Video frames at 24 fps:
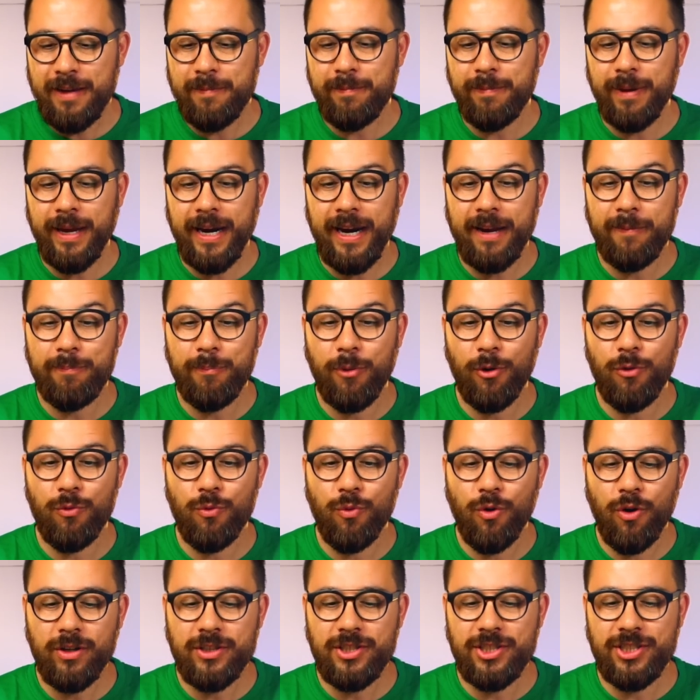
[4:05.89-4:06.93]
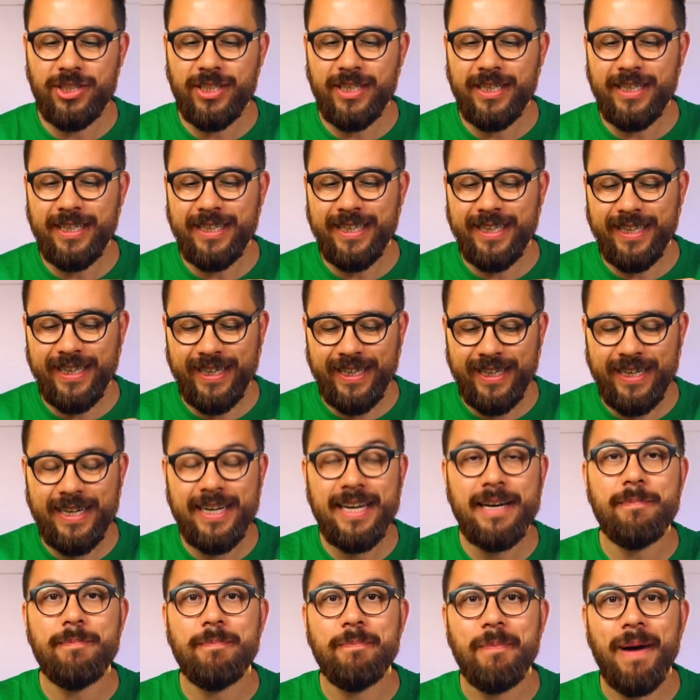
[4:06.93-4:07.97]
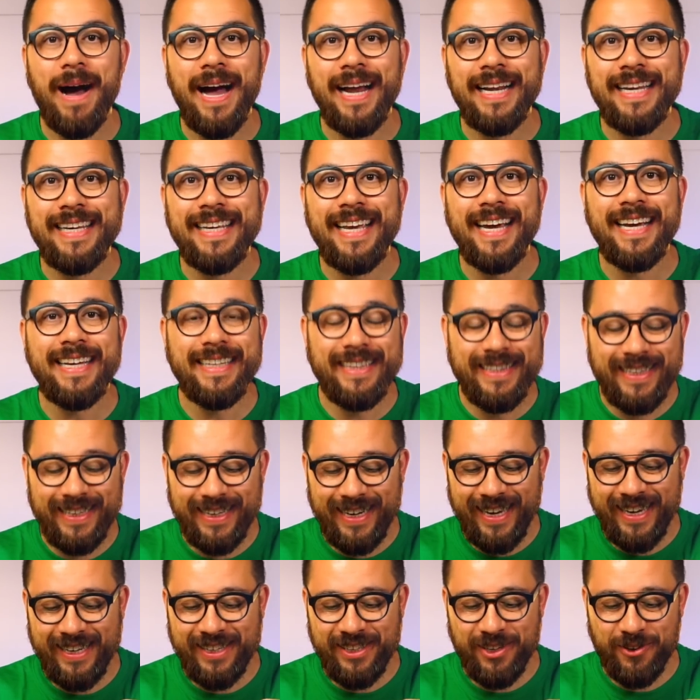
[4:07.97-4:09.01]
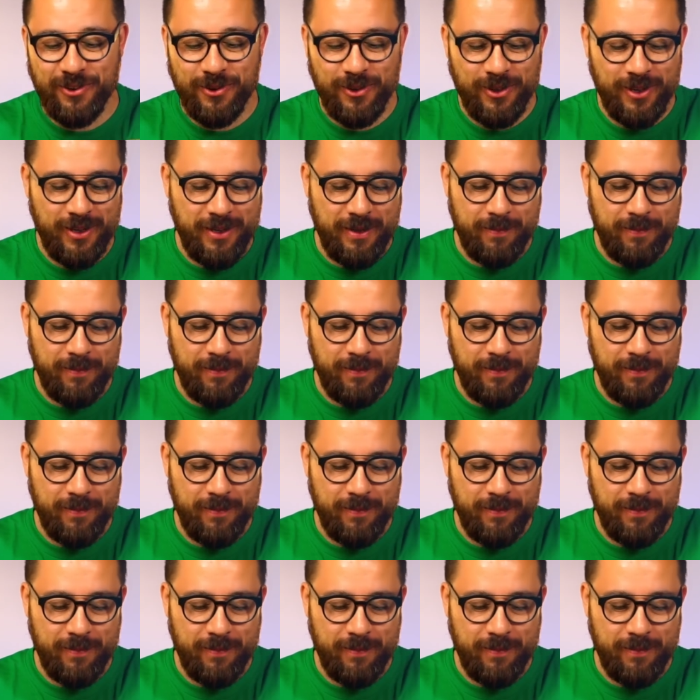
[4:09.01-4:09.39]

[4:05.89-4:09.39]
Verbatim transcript: per Apple Watch in maglia di legno.